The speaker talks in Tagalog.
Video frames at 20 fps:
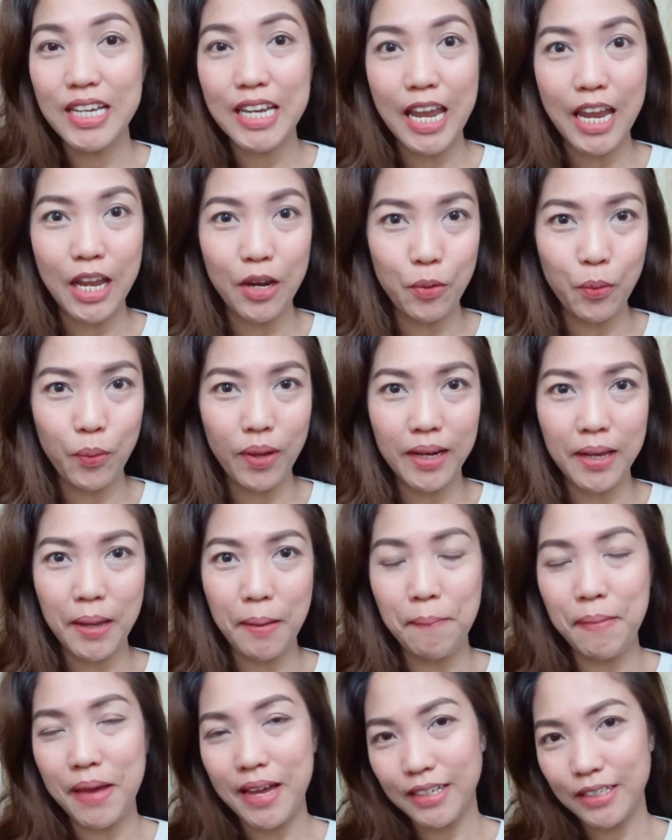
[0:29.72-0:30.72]
and
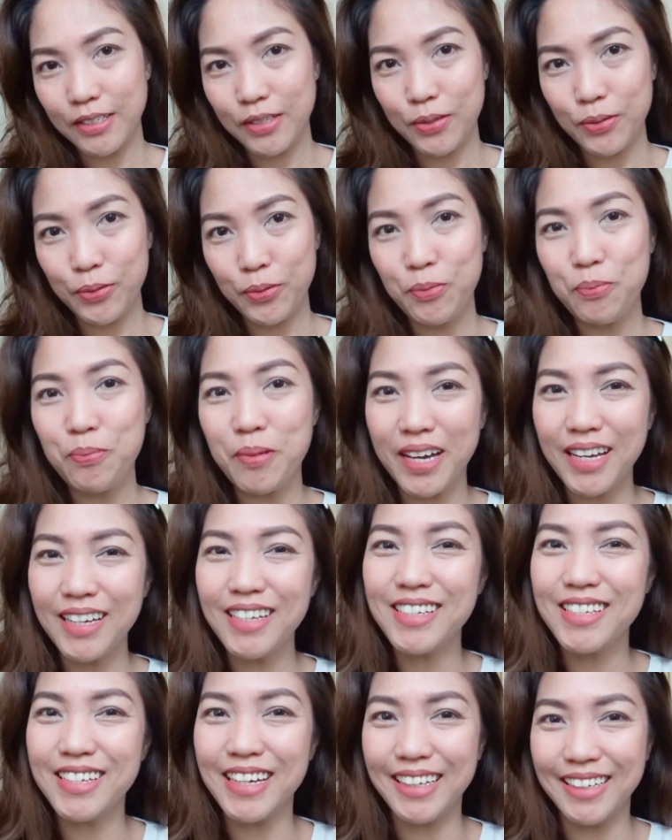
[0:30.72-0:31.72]
welcome back to my
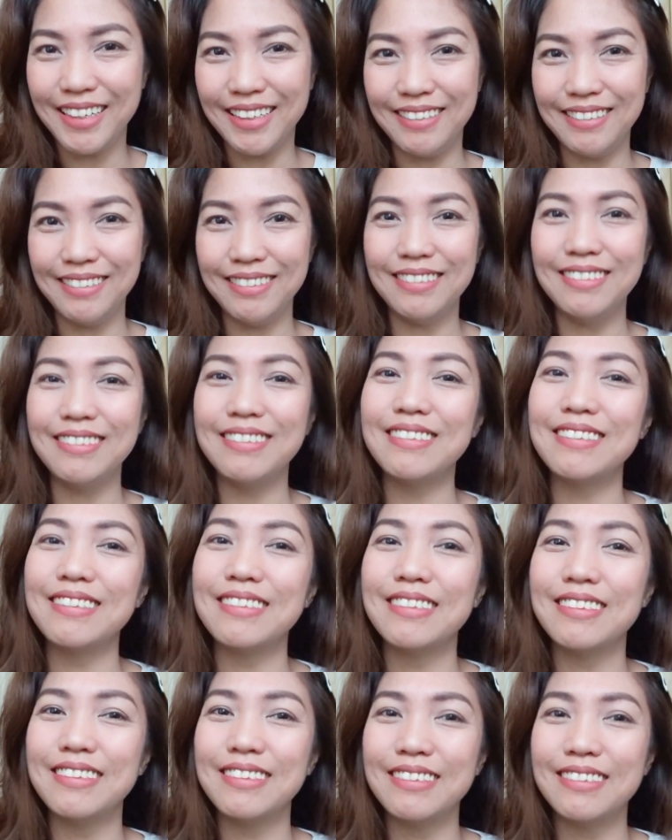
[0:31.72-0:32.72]
channel.
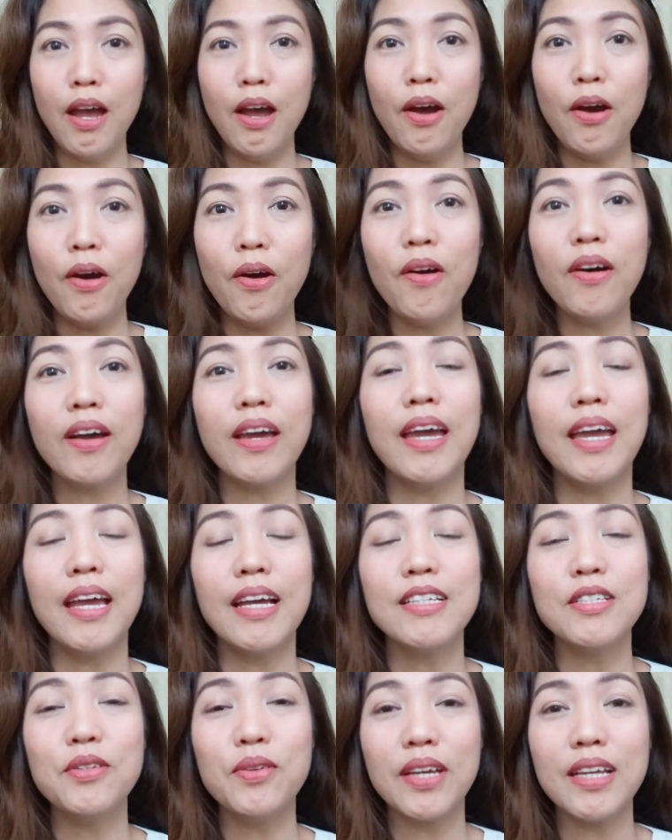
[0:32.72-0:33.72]
Okay,
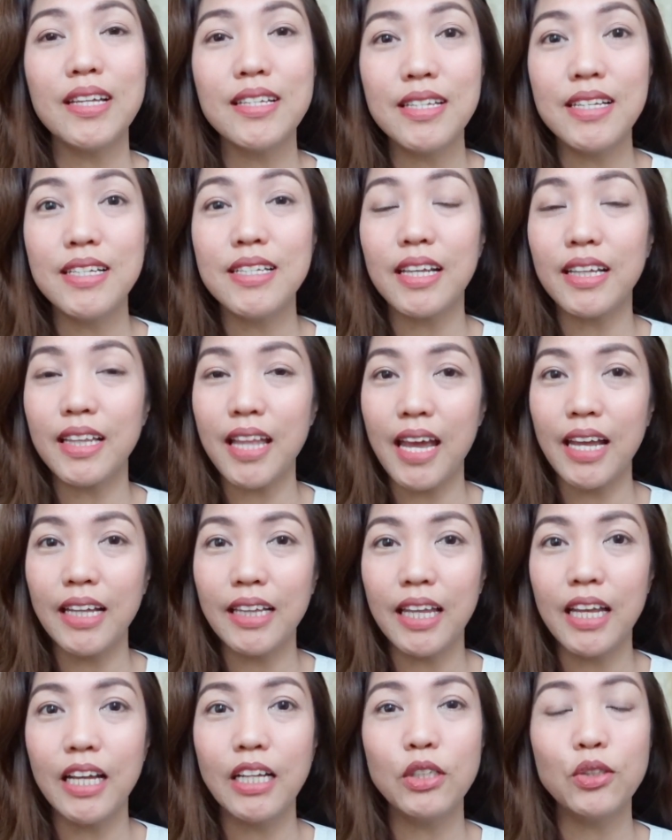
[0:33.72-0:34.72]
as you can see sa
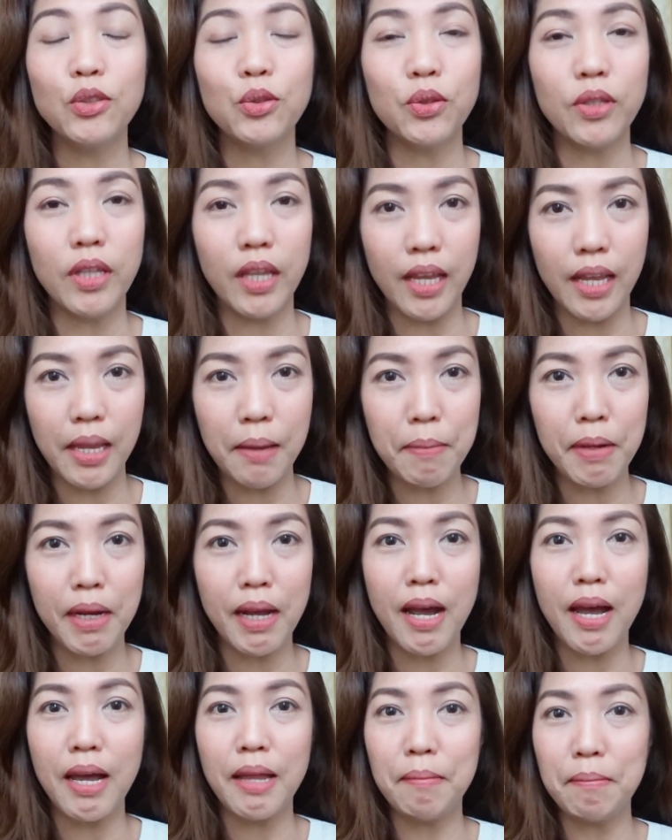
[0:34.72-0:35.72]
title, today
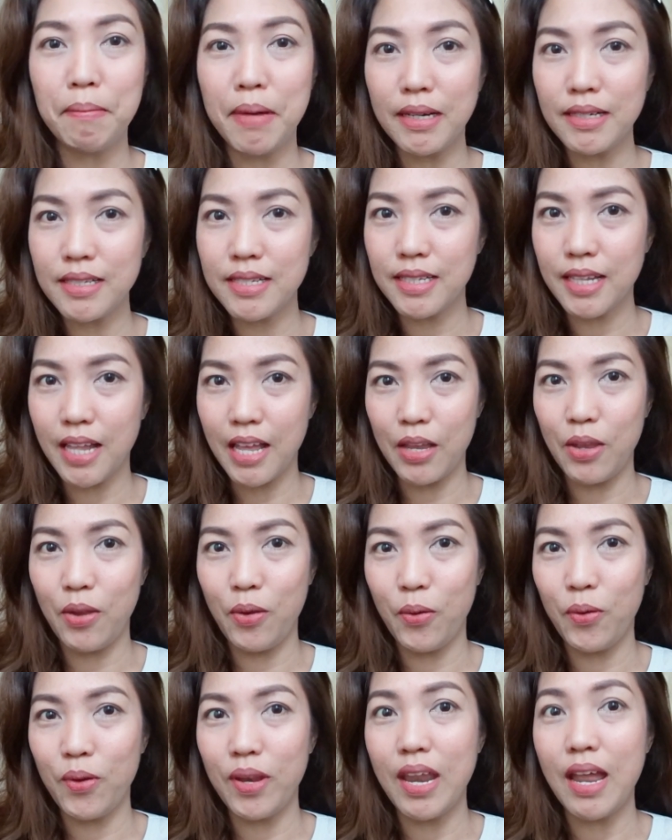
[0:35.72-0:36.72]
mag-unbox
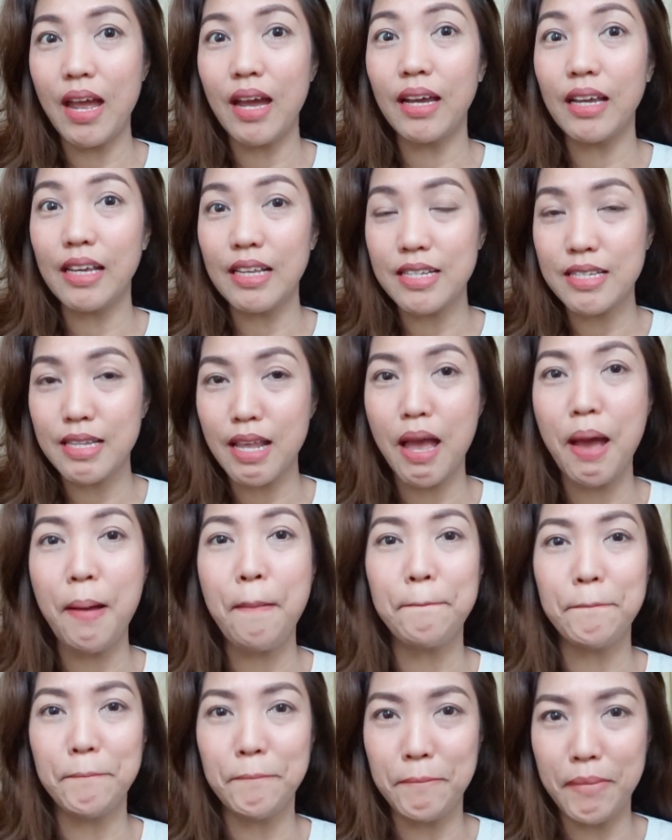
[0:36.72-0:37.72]
tayo ng
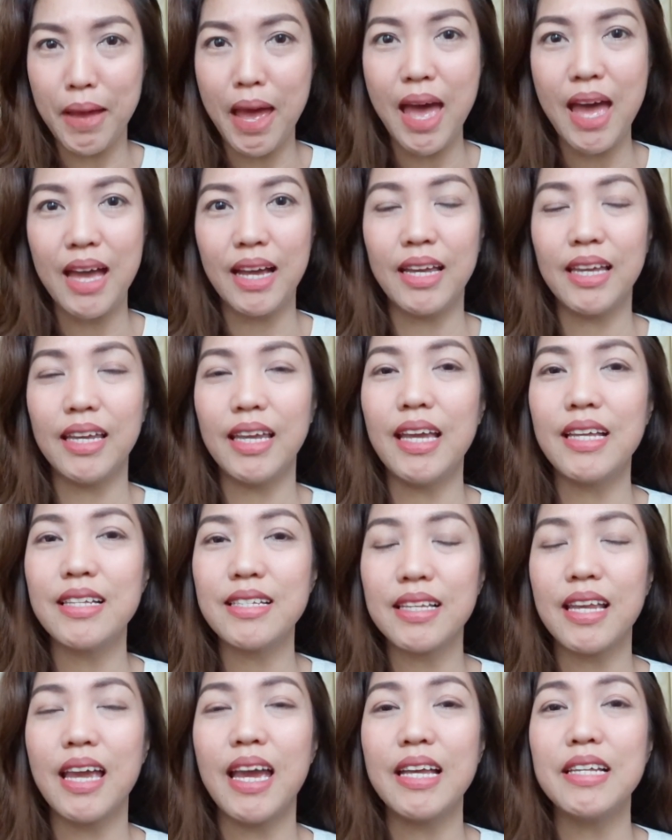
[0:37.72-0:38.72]
isang bag.
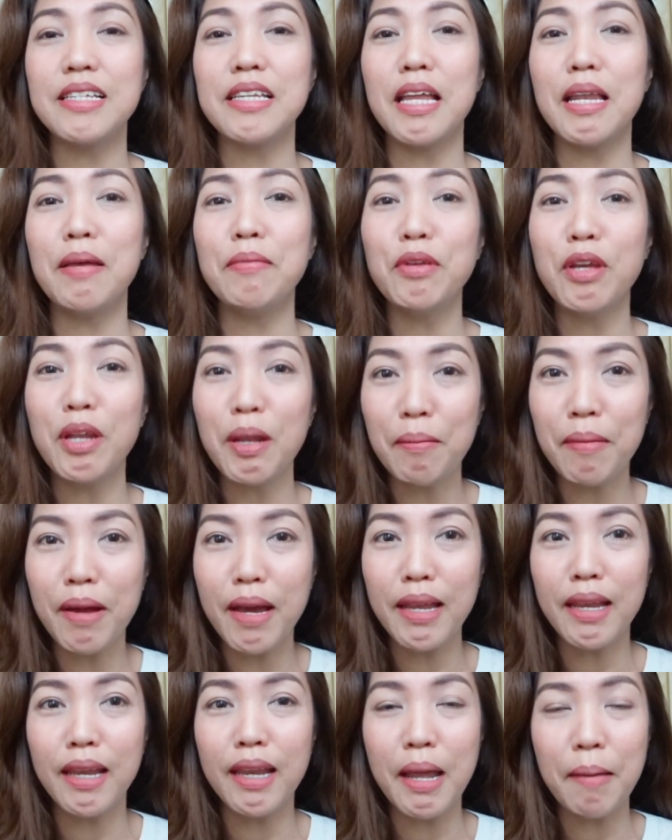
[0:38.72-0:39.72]
Yes guys, alam niyo
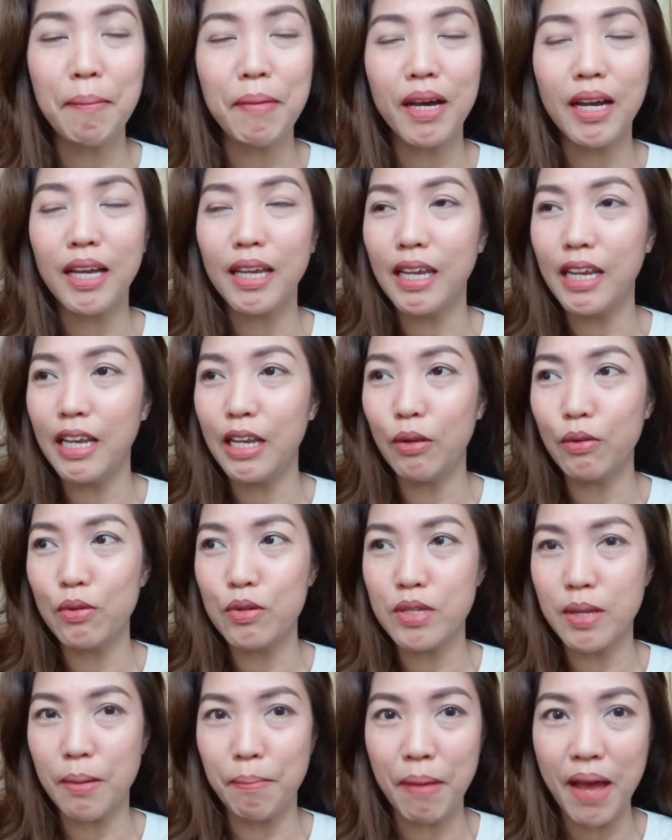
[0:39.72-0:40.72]
naman na napakahilig ko
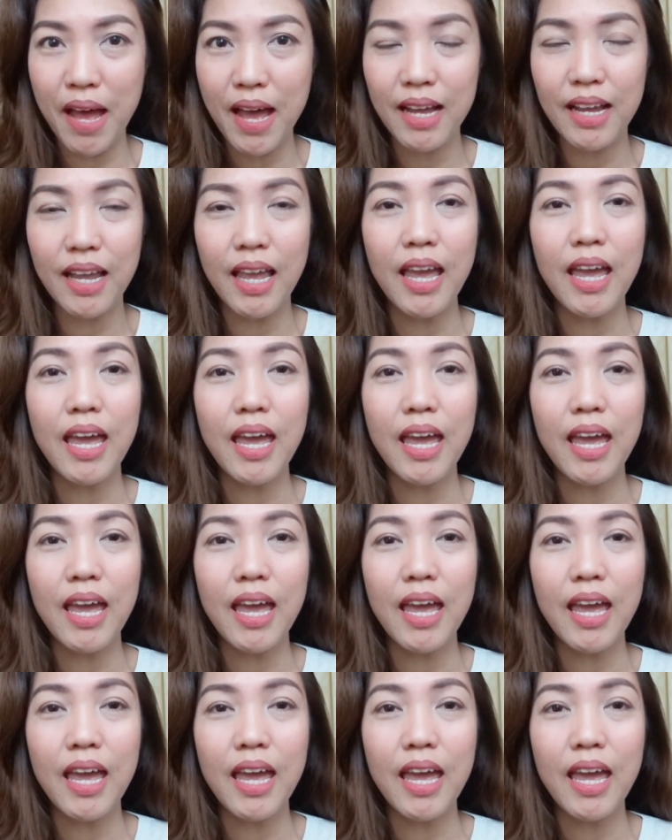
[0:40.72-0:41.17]
sa bag